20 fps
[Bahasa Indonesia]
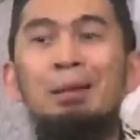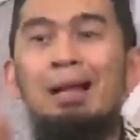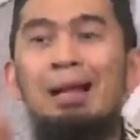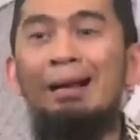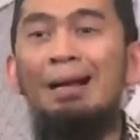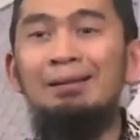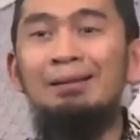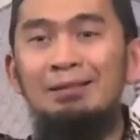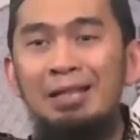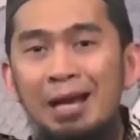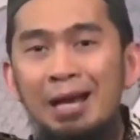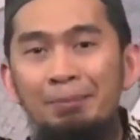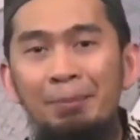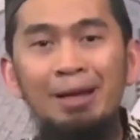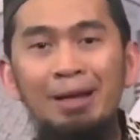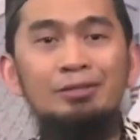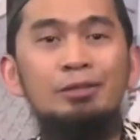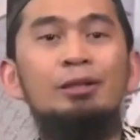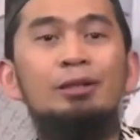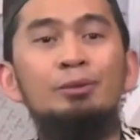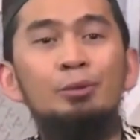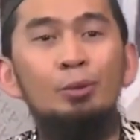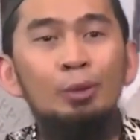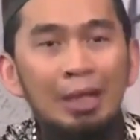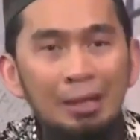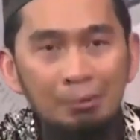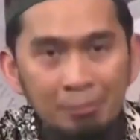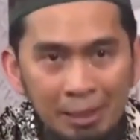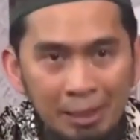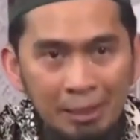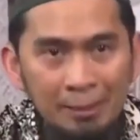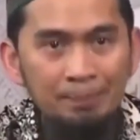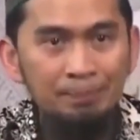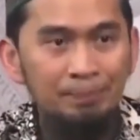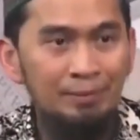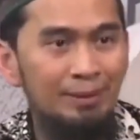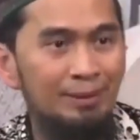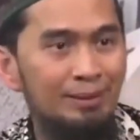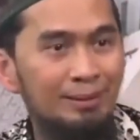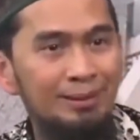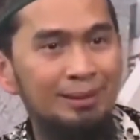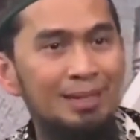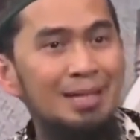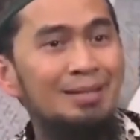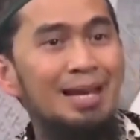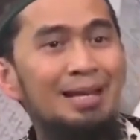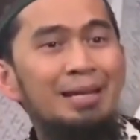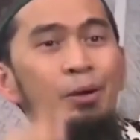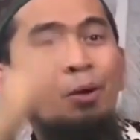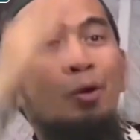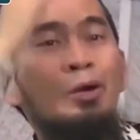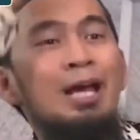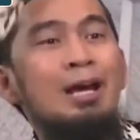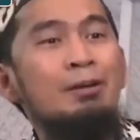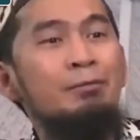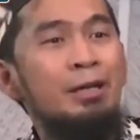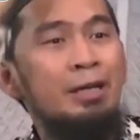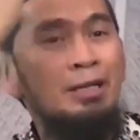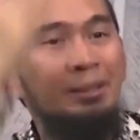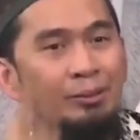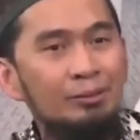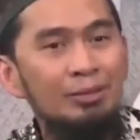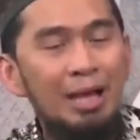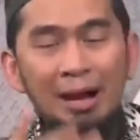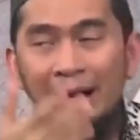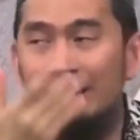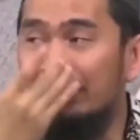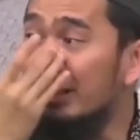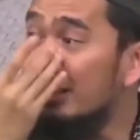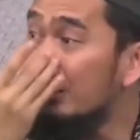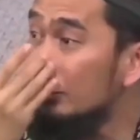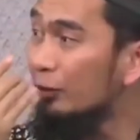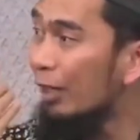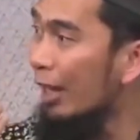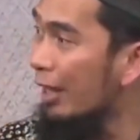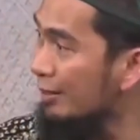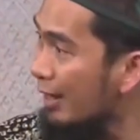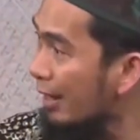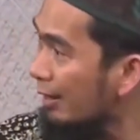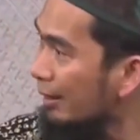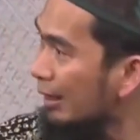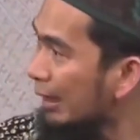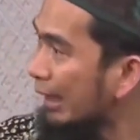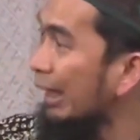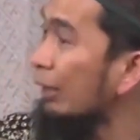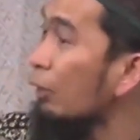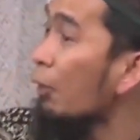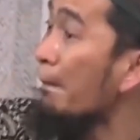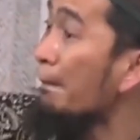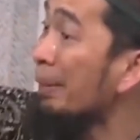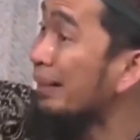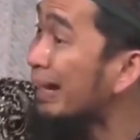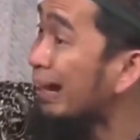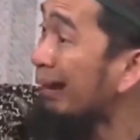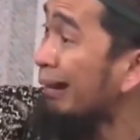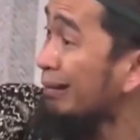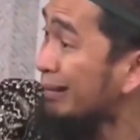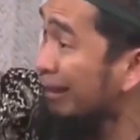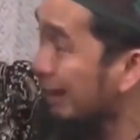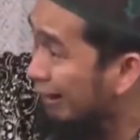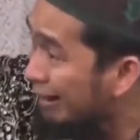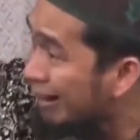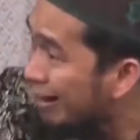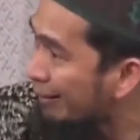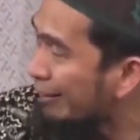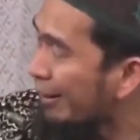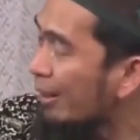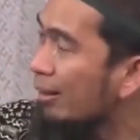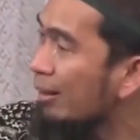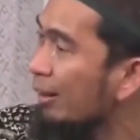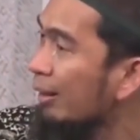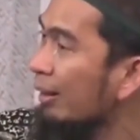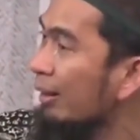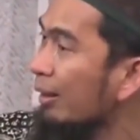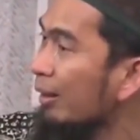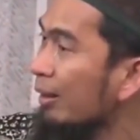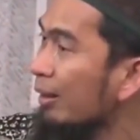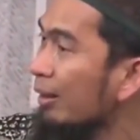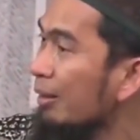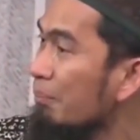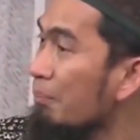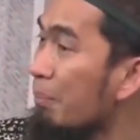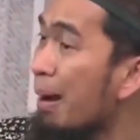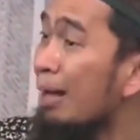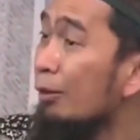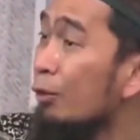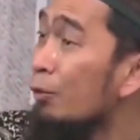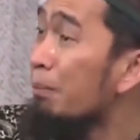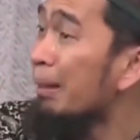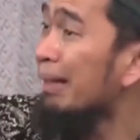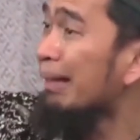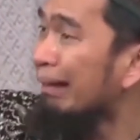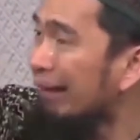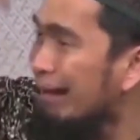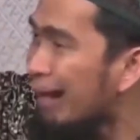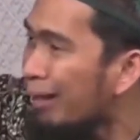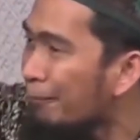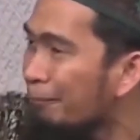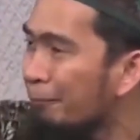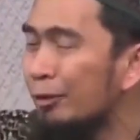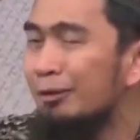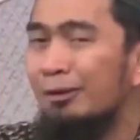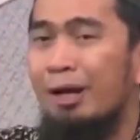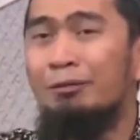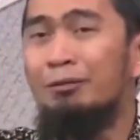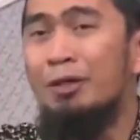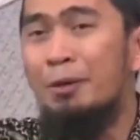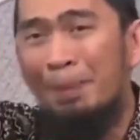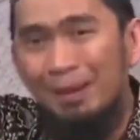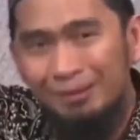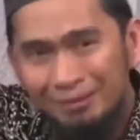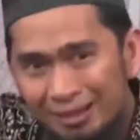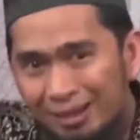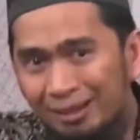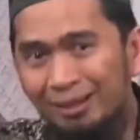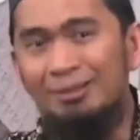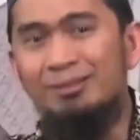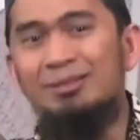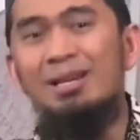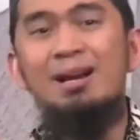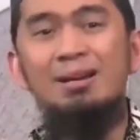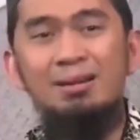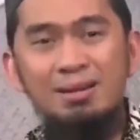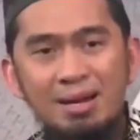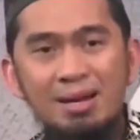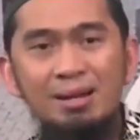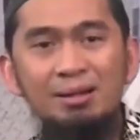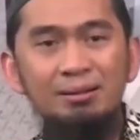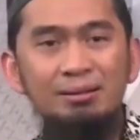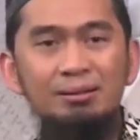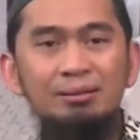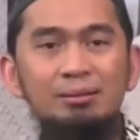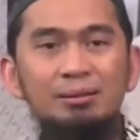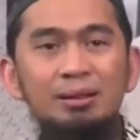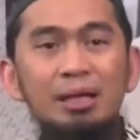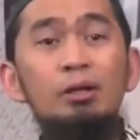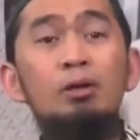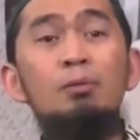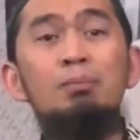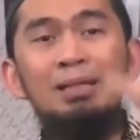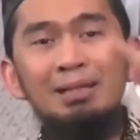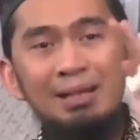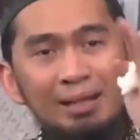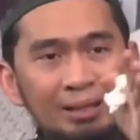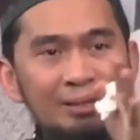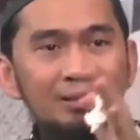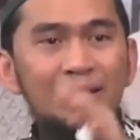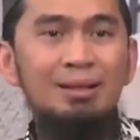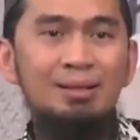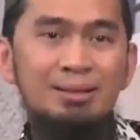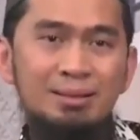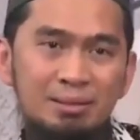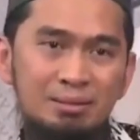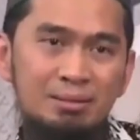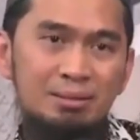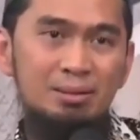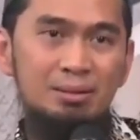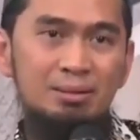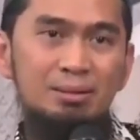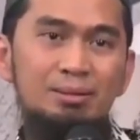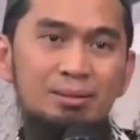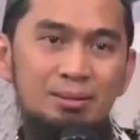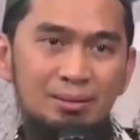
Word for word: Yang berangkat siapa? Calon ulama, Dijadi ulama itu jangankan sudah jadi, kalau benar caranya, baru bergerak pun Allah pasti akan jaga. Kalau benar caranya.